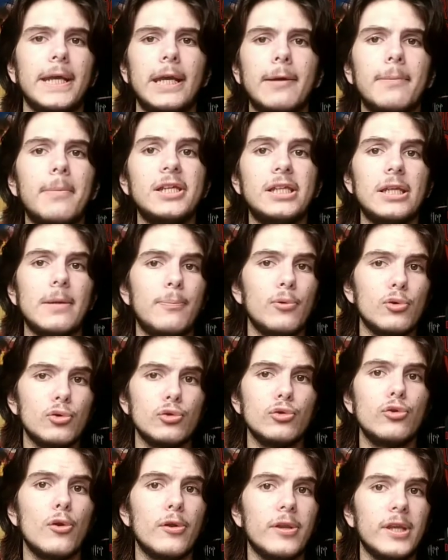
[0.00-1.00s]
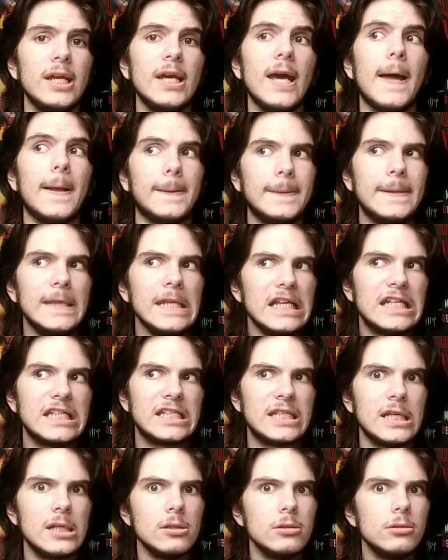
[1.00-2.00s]
et eh ben ça peut juste donner un
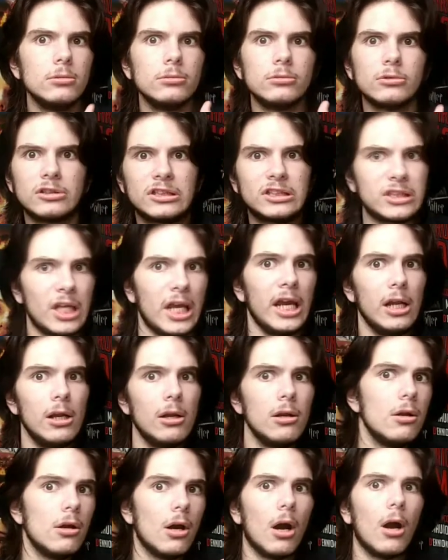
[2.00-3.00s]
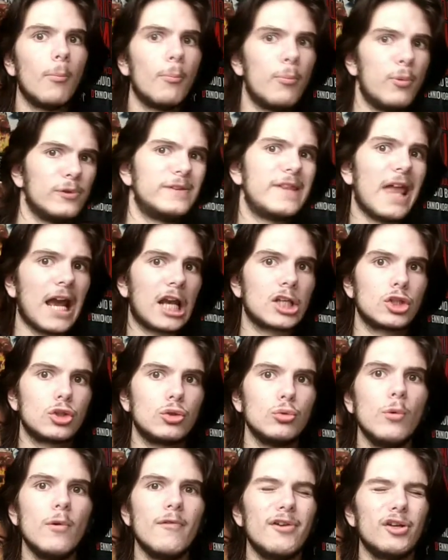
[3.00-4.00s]
excellent thriller, un peu
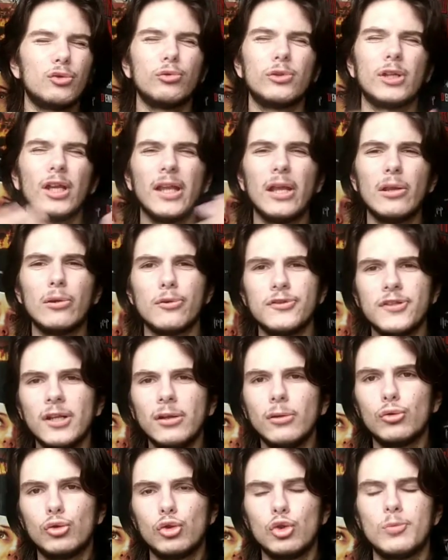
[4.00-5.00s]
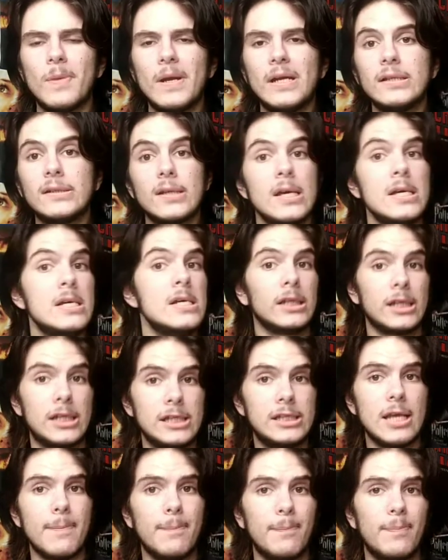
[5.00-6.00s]
d'action avec tout un tas de scènes de suspense qui
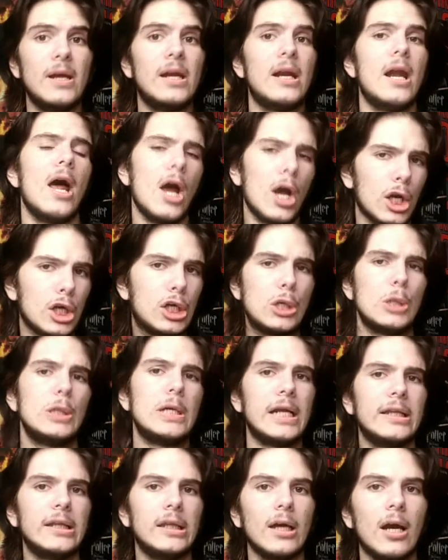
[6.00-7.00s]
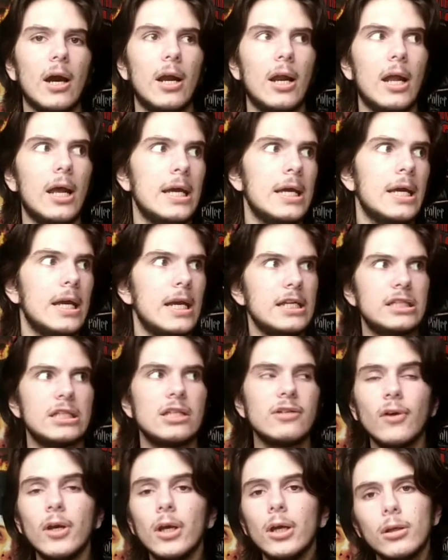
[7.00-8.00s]
s'appelle Collateral Et c'est
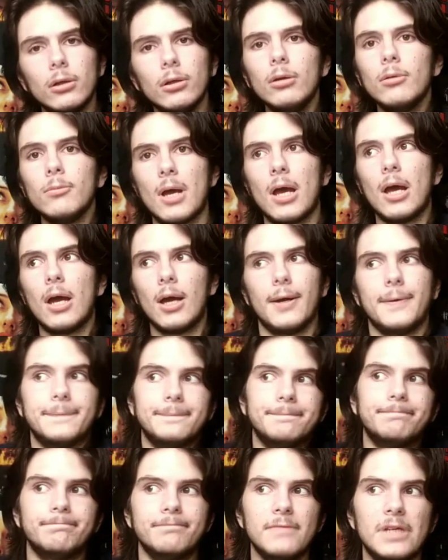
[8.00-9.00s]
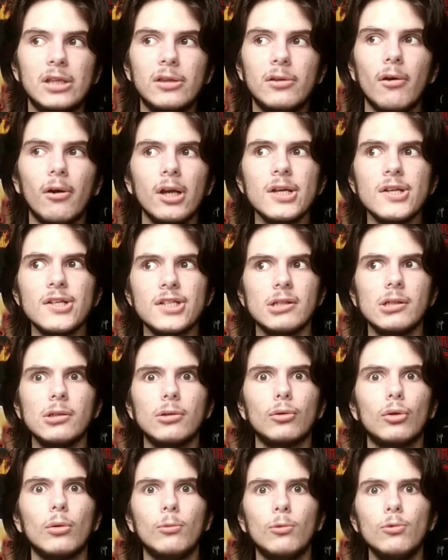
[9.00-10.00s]
vrai que, bah, mine de rien, c'est vrai que
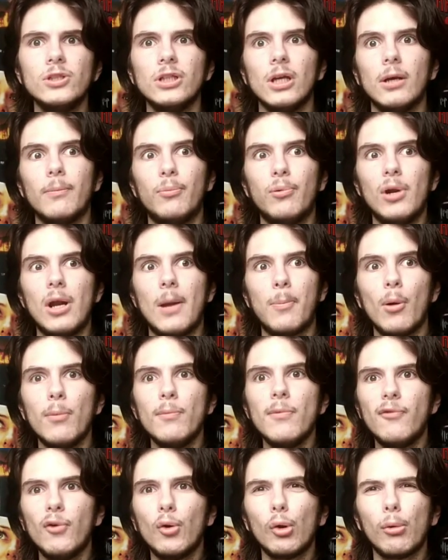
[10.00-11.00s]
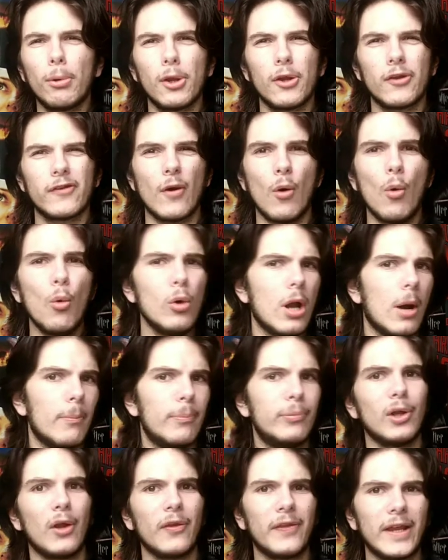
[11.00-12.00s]
Tom Cruise c'est un peu la première fois qu'on est dans un rôle un
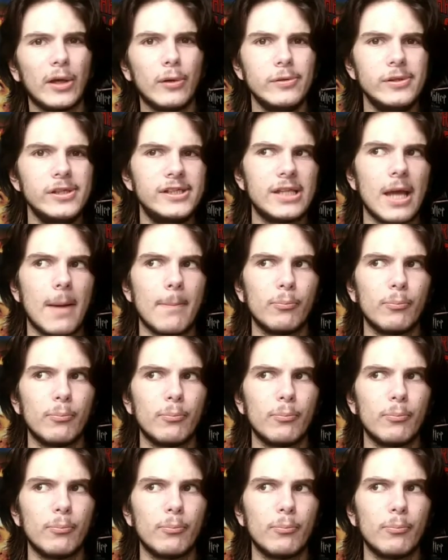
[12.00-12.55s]
peu d'antagoniste, un